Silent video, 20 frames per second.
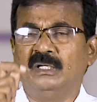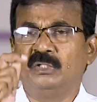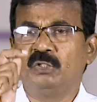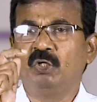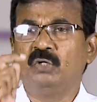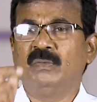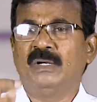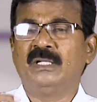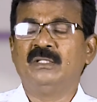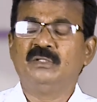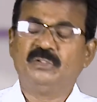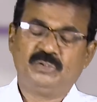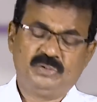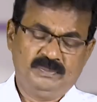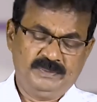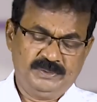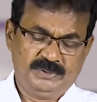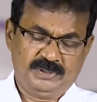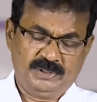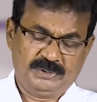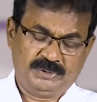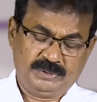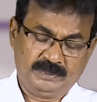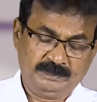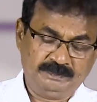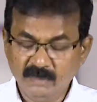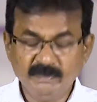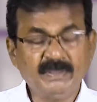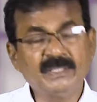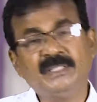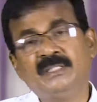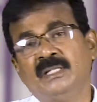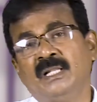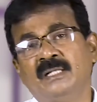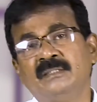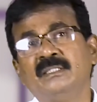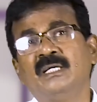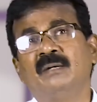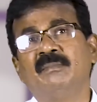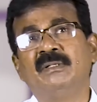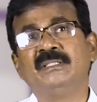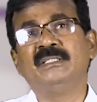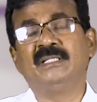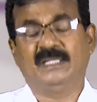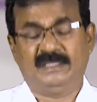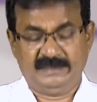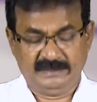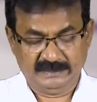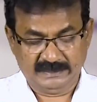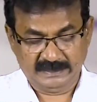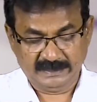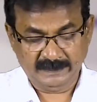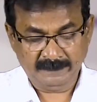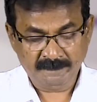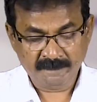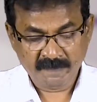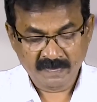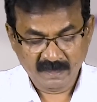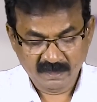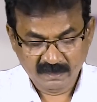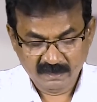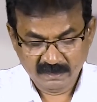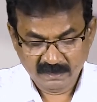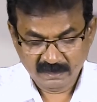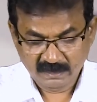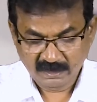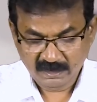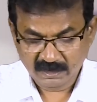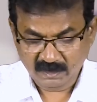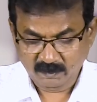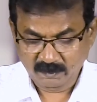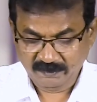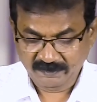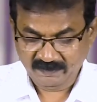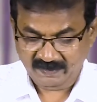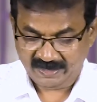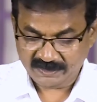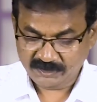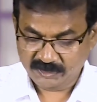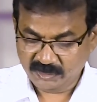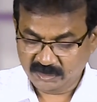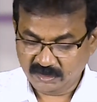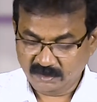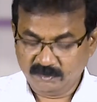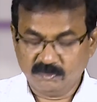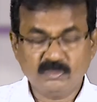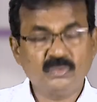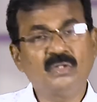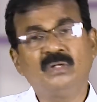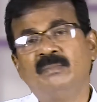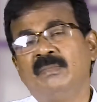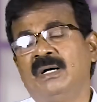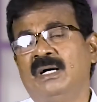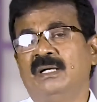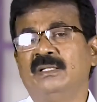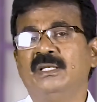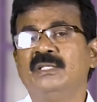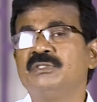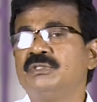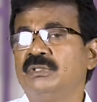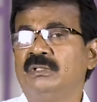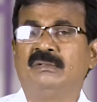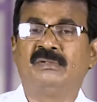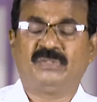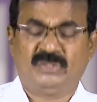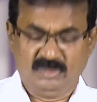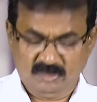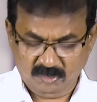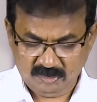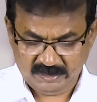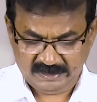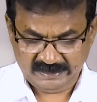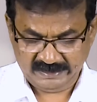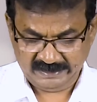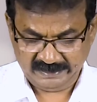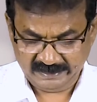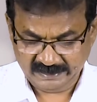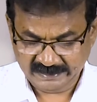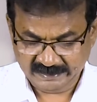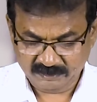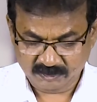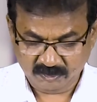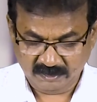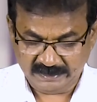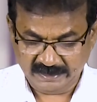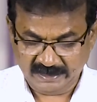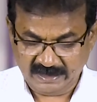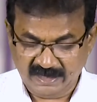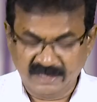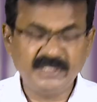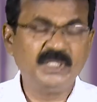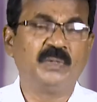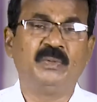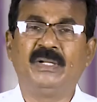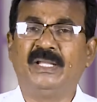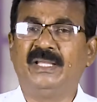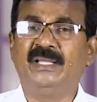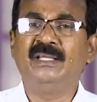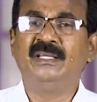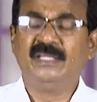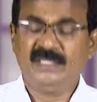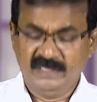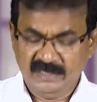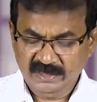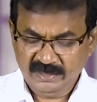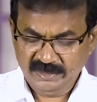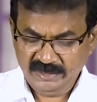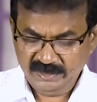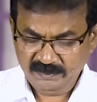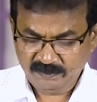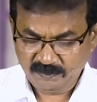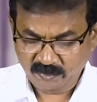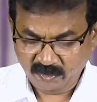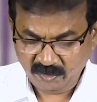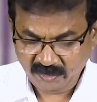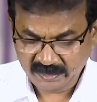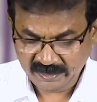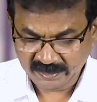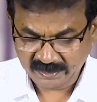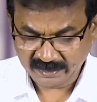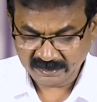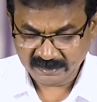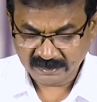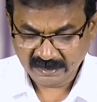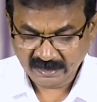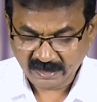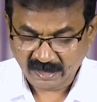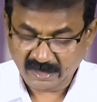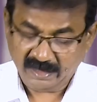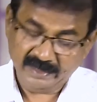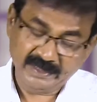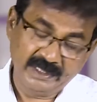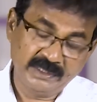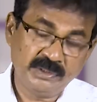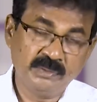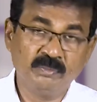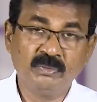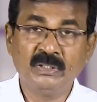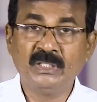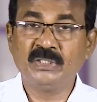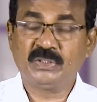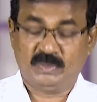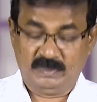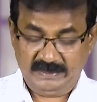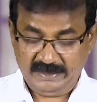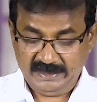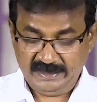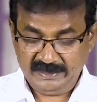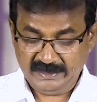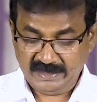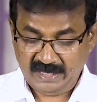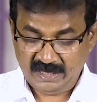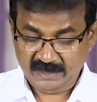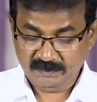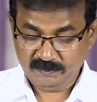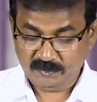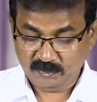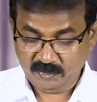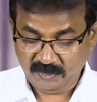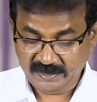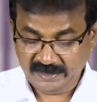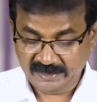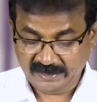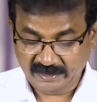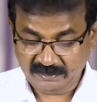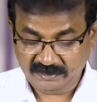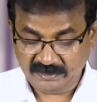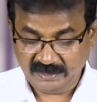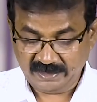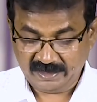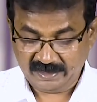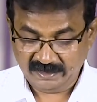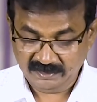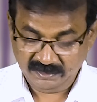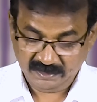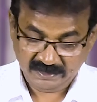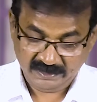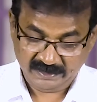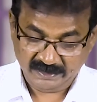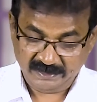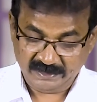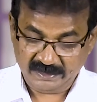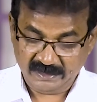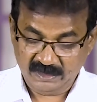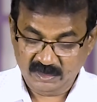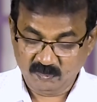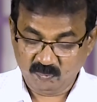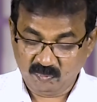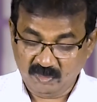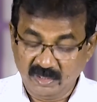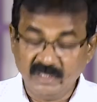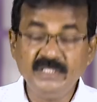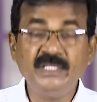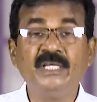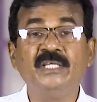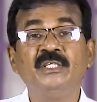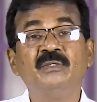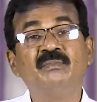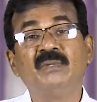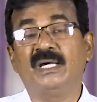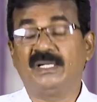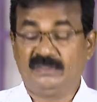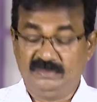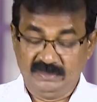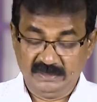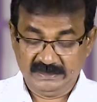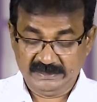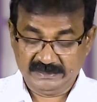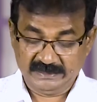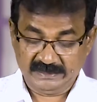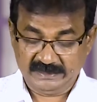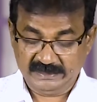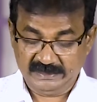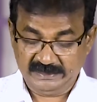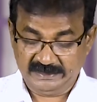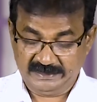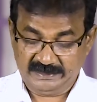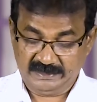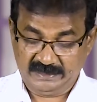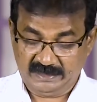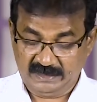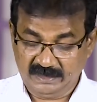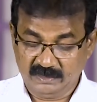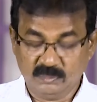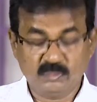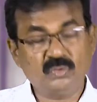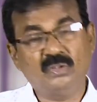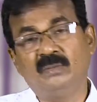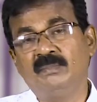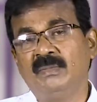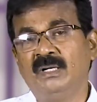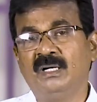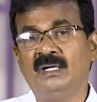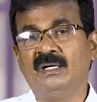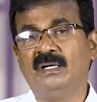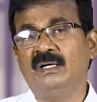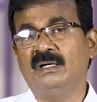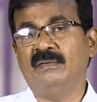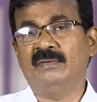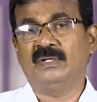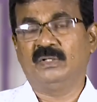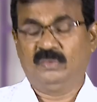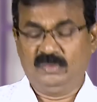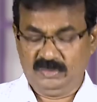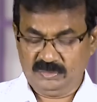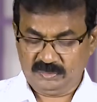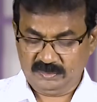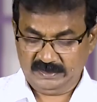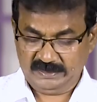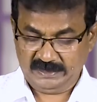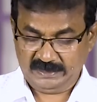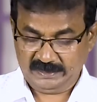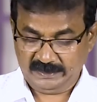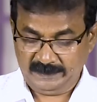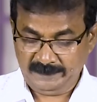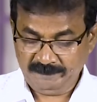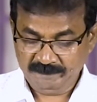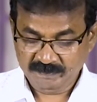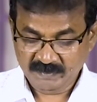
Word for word: யோவான சுவிசேஷம் பதினான்காம் அதிகாரத்தில் நம்ம இப்படி வாசிக்கிறோம் தோமா இயேசு கிறிஸ்து நோக்கி சொல்கிறார் ஆண்டவரே நீ போகிற இயேசு முதல்ல சொல்கிறார் நான் போகிற இடத்தை அறிந்திருக்கிறீர்கள் வழியையும் அறிந்திருக்கிறீர்கள் என்றார் தோமா அவரை நோக்கி சொல்கிறாரு